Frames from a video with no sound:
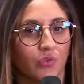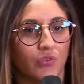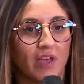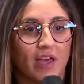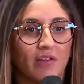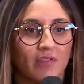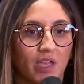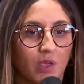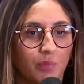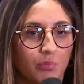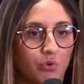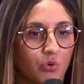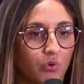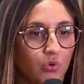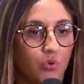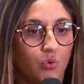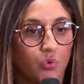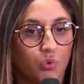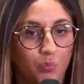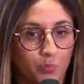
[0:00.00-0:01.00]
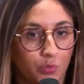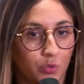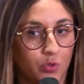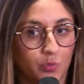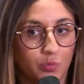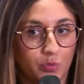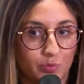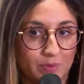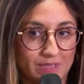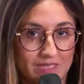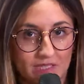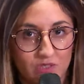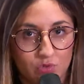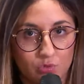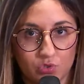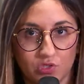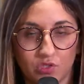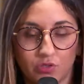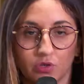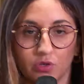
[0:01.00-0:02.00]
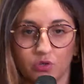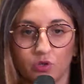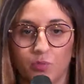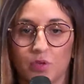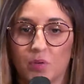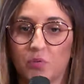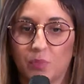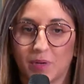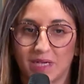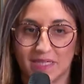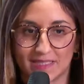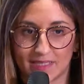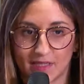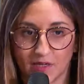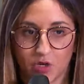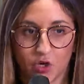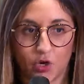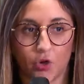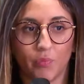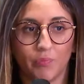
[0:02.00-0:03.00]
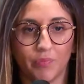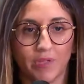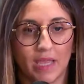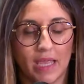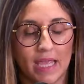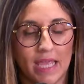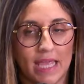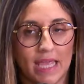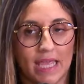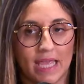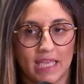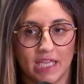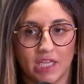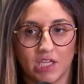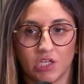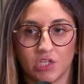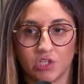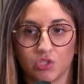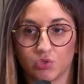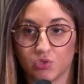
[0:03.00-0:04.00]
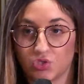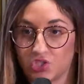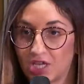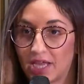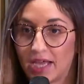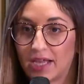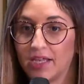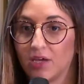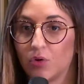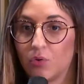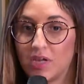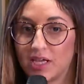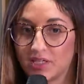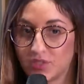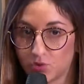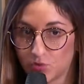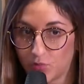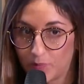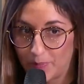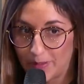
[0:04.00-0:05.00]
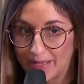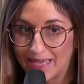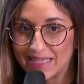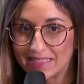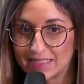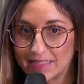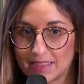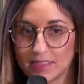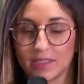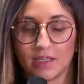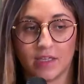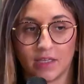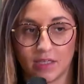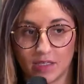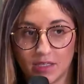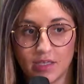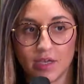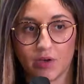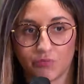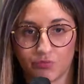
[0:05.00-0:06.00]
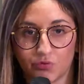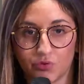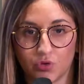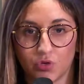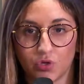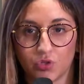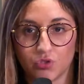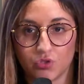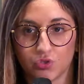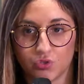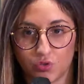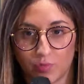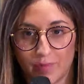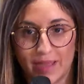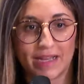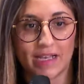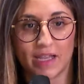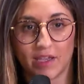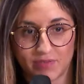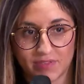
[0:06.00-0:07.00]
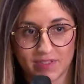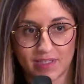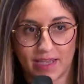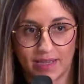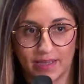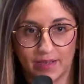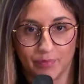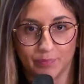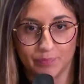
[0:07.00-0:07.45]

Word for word: travaille pour le groupe Publicis Consultant depuis à peu près 5 ans et je gère les relations presse et e-influence de marques lifestyle.